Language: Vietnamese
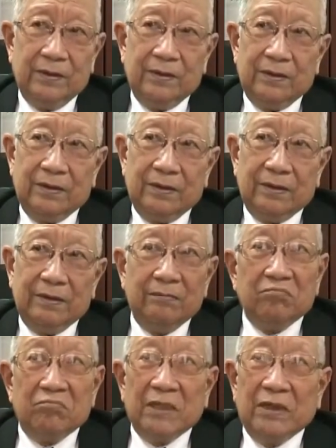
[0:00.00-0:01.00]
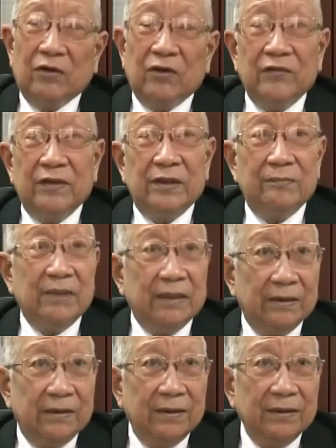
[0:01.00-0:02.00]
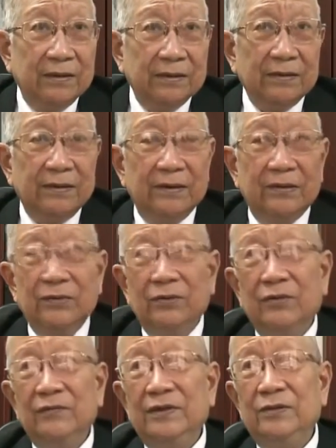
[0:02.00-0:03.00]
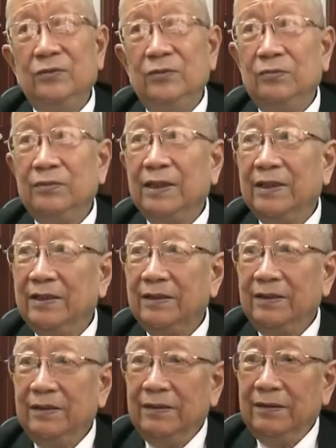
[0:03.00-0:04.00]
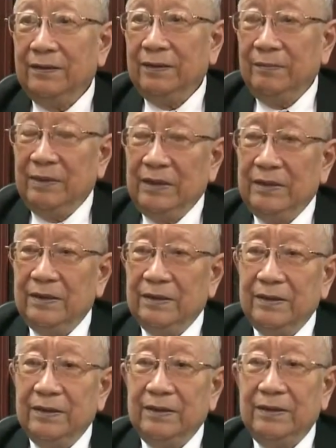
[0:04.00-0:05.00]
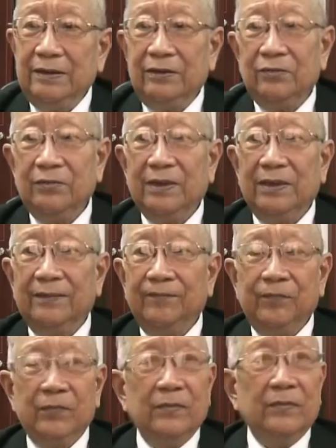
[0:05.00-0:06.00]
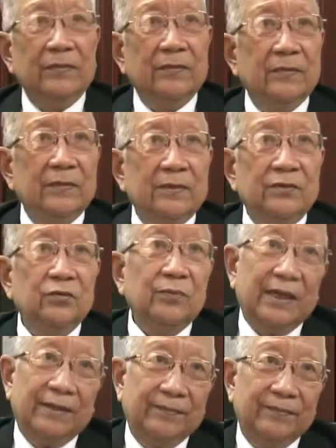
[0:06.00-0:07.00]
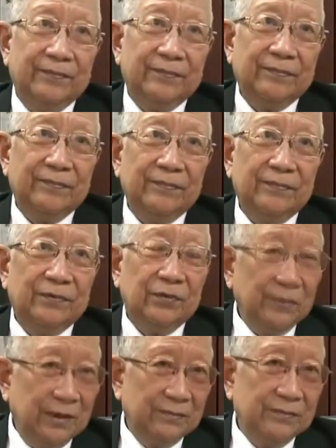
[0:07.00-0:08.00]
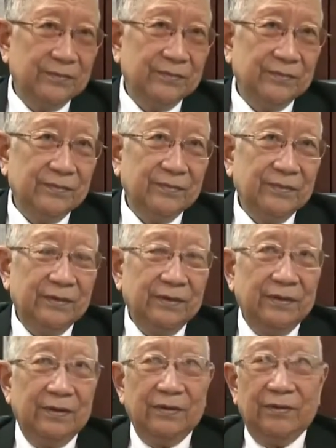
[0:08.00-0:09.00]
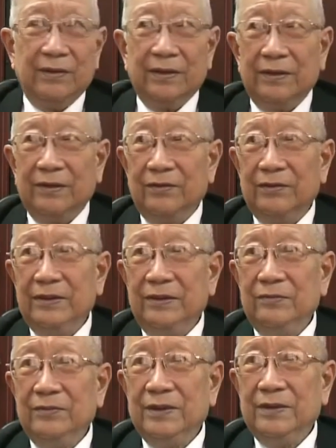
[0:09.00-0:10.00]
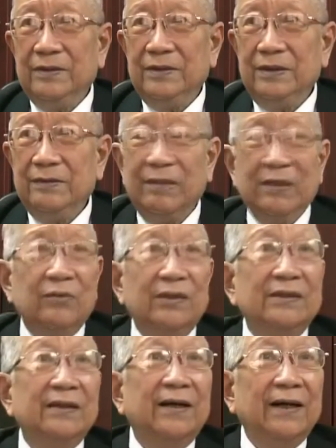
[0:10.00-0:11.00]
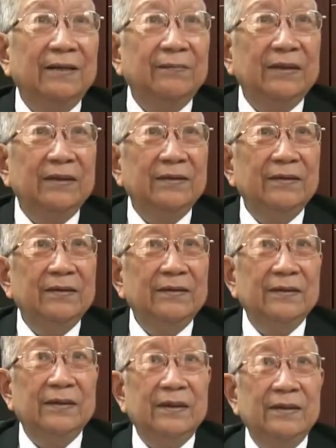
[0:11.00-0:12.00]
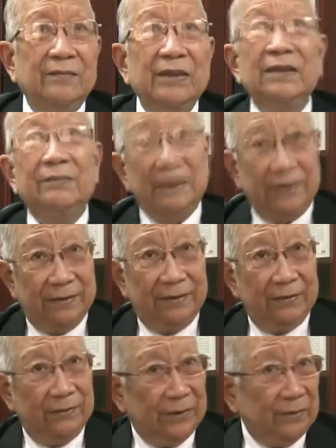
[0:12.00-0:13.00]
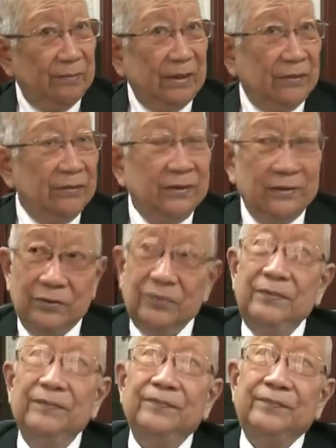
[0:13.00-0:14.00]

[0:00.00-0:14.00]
ờ, để nói về bình thường thì tôi nói ví dụ chúng ta người bình thường thế này khi chúng ta xúc cảm xúc động hoặc là có khi chúng ta hơi băn khoăn sợ hãi một tí thì ta mất cái bình tĩnh lúc được mình có thể run